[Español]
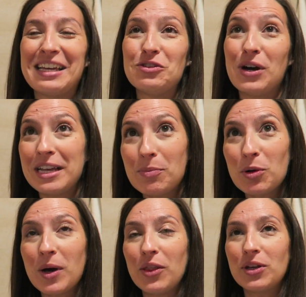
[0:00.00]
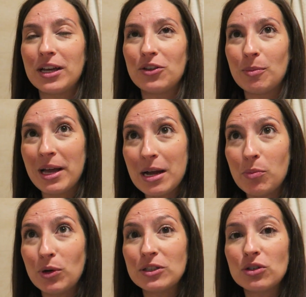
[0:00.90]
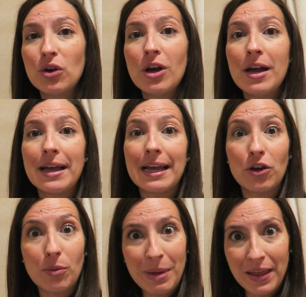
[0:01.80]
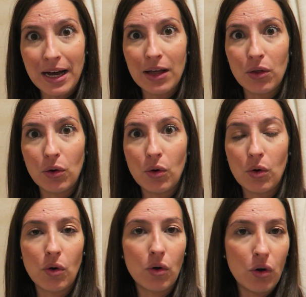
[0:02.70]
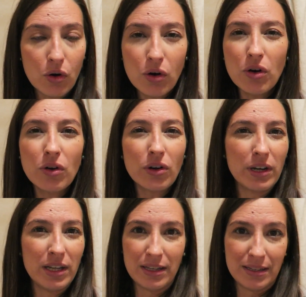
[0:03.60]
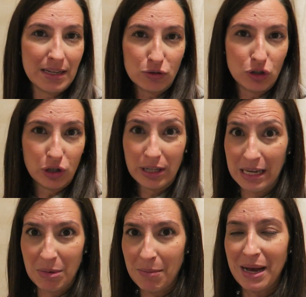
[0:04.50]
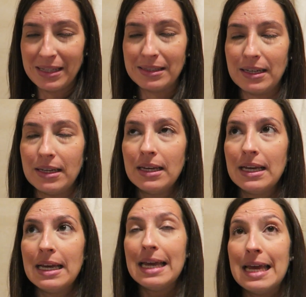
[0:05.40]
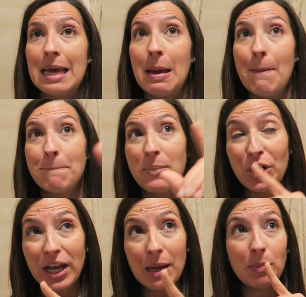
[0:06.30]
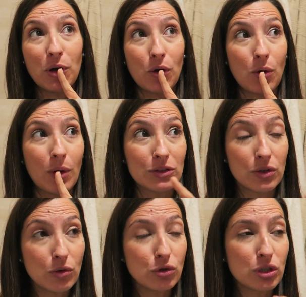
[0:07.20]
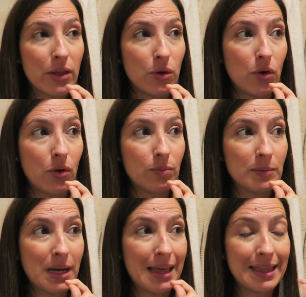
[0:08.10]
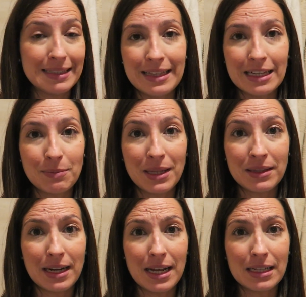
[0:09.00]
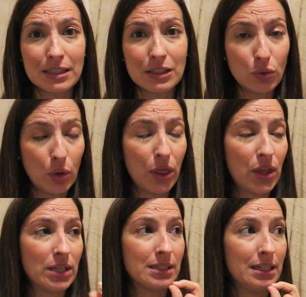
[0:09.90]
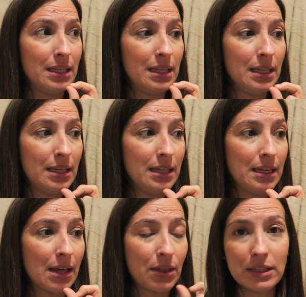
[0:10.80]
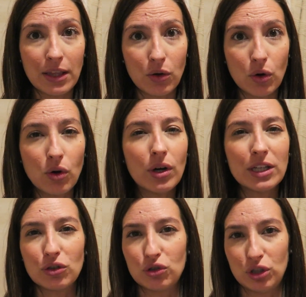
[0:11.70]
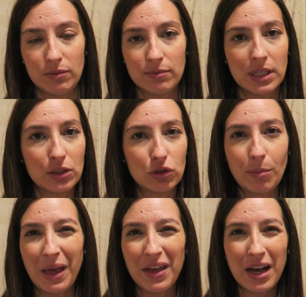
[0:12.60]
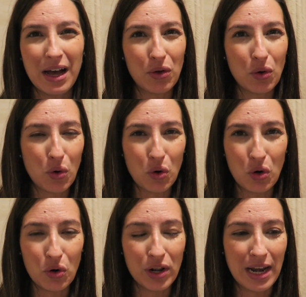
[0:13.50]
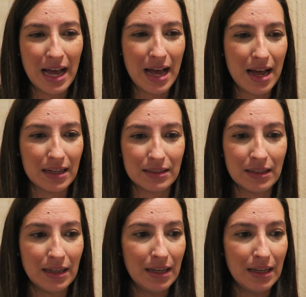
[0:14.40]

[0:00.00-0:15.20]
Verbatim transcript: que yo haya probado y que yo me haya puesto que no me ha dejado olor, ni ya os digo, ni que me manche. Por ejemplo, cuando he usado aceite de almendras dulces y aceite de coco, eso sí, eso me ha dejado olor en las